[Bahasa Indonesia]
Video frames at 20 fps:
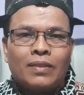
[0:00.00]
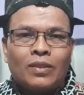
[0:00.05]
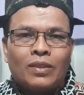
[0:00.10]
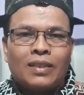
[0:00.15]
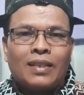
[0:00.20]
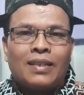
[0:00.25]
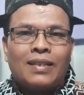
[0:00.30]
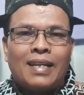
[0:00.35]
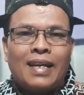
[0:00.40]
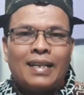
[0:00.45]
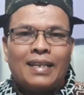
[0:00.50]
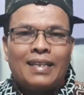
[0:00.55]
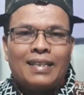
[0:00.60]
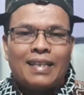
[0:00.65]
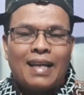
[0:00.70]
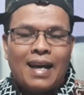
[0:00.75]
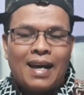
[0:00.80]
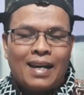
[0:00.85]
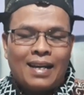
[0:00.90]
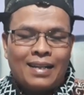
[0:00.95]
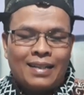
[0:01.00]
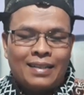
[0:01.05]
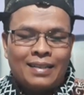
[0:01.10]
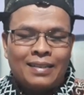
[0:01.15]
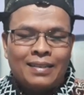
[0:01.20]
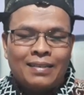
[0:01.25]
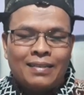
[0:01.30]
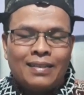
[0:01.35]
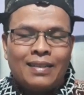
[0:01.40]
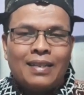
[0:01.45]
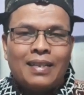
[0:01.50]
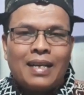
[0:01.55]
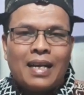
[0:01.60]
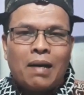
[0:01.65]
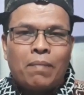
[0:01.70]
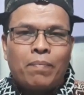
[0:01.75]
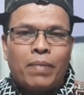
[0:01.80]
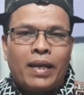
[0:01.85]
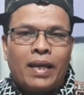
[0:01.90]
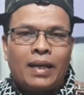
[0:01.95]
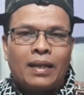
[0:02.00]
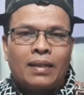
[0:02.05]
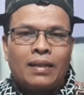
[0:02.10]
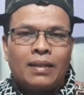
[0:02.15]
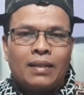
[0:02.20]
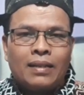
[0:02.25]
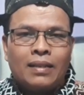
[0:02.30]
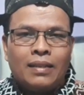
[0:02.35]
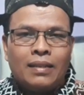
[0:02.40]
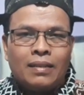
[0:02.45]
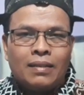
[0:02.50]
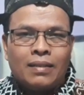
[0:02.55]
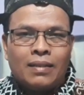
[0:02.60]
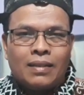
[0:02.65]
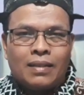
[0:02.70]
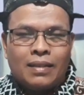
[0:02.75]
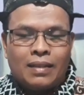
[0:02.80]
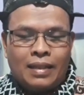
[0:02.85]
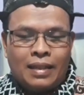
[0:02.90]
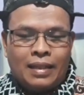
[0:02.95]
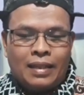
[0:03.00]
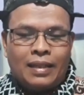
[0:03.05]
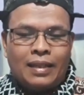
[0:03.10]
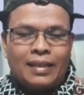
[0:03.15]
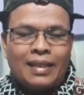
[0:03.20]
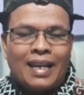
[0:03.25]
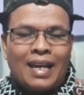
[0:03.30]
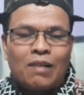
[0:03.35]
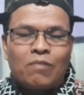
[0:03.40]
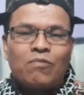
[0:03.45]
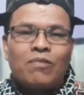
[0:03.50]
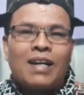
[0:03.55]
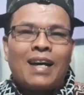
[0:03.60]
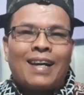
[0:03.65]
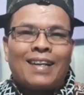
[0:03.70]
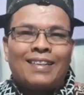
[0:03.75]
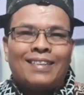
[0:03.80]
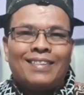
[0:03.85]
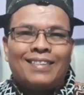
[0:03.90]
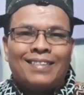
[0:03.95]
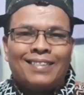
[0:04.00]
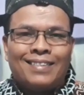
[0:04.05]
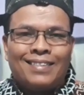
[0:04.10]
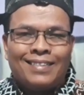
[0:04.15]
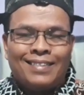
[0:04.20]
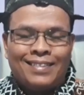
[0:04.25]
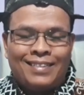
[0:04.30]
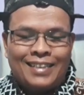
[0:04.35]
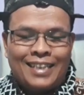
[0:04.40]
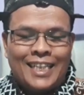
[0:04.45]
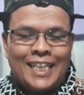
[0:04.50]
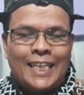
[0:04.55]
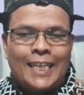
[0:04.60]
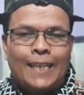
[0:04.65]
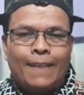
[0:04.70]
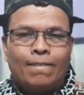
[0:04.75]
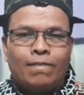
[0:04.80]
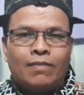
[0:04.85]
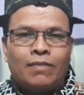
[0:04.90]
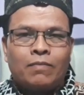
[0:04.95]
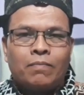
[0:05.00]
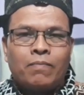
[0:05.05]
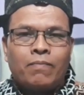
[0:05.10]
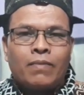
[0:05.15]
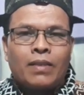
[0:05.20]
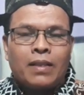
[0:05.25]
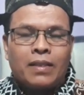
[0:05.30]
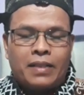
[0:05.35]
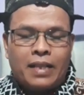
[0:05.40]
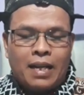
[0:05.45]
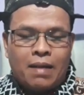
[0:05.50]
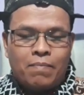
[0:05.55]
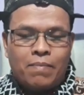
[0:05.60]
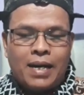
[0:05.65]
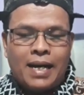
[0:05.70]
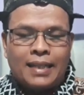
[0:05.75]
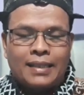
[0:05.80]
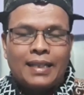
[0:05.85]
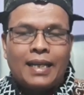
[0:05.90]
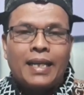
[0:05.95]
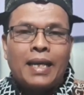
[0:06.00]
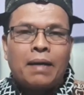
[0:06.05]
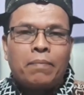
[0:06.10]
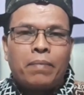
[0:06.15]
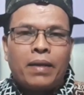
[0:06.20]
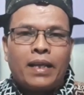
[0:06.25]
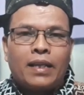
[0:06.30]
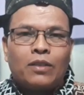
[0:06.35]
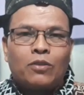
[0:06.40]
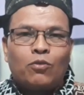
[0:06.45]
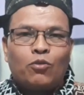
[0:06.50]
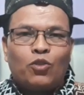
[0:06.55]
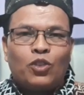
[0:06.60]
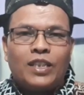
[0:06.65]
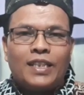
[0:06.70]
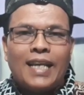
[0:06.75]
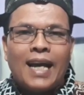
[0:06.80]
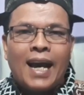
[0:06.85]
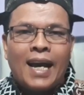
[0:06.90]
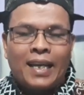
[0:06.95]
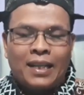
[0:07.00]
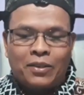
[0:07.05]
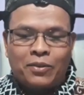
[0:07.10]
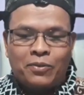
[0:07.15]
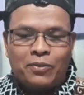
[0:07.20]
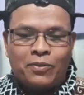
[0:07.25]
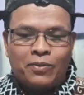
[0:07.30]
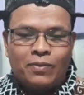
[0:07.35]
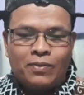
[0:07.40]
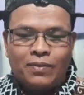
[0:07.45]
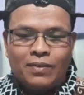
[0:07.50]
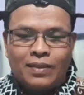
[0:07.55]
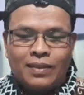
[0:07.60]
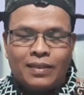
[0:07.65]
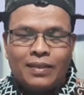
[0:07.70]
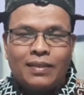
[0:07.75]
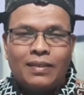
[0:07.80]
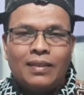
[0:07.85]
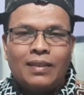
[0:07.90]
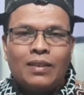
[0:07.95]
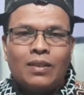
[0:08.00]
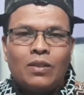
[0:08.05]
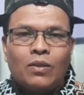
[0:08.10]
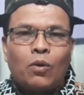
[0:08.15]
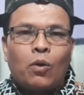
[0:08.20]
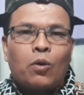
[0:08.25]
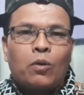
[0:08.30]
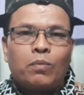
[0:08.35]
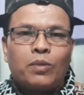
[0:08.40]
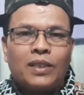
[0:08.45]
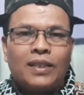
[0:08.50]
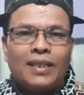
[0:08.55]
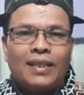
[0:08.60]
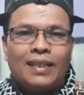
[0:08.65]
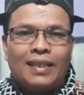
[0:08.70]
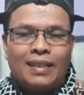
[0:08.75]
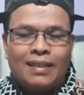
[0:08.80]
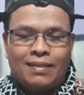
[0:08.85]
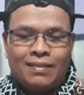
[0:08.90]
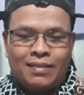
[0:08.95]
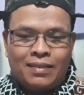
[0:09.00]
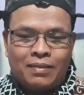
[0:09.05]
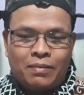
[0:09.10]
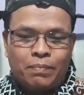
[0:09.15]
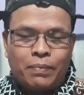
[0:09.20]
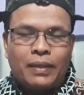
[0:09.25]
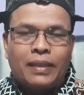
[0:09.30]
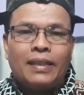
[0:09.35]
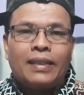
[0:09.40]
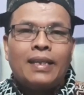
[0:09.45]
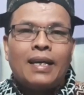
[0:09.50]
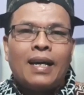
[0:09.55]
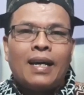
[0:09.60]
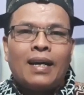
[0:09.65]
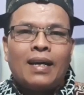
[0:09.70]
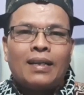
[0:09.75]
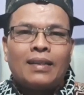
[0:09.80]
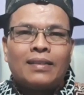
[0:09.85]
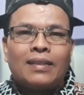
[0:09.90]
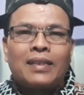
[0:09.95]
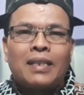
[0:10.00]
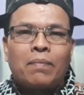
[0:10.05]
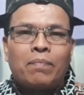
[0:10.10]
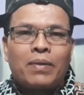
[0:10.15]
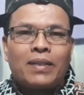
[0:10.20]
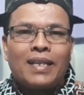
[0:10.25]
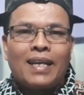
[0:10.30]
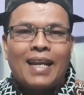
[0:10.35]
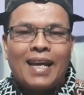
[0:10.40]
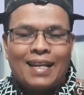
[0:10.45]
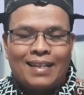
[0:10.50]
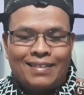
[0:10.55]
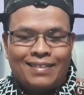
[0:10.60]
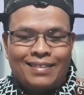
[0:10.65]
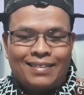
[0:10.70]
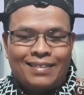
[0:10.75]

sekendak kita apa yang ingin kita lakukan. Jadi dalam bahasa yang paling sucinya itu korupsi sepertinya tetap berjalan.